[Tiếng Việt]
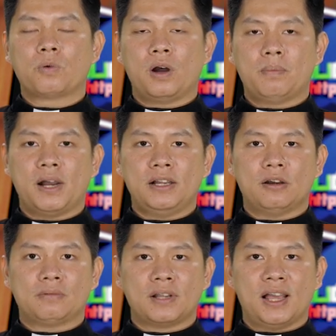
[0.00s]
Qua bài
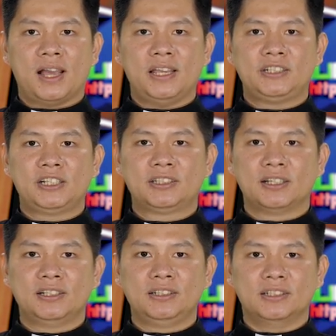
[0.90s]
đọc hai trích
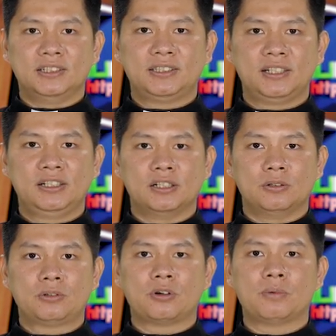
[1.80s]
thư gửi tín
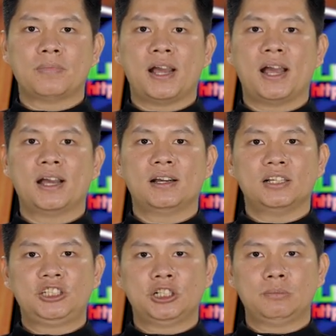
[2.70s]
hữu Roma
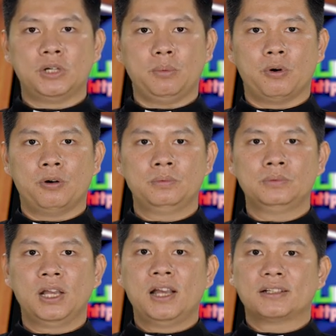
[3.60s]
ở chương mười bốn,